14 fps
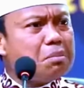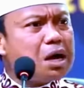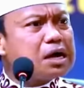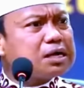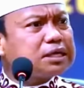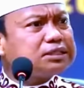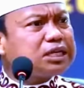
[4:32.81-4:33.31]

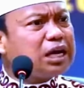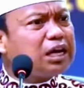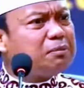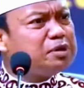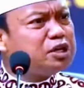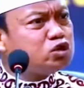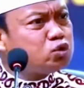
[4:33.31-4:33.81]
Maka
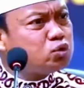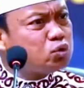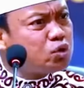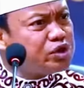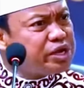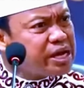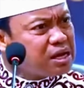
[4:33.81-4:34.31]
cara
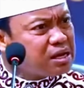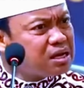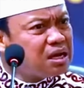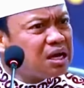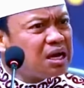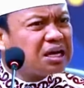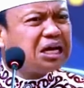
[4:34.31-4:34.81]
bersyukurnya
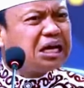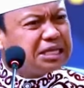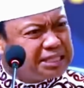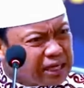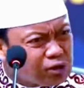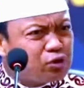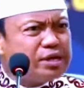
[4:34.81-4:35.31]

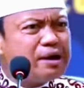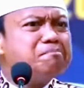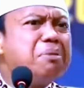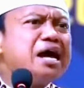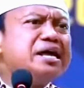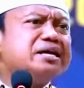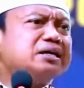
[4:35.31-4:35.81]
kerjaku
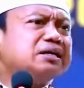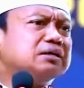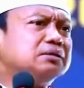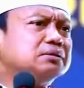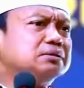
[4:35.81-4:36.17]
yang baik.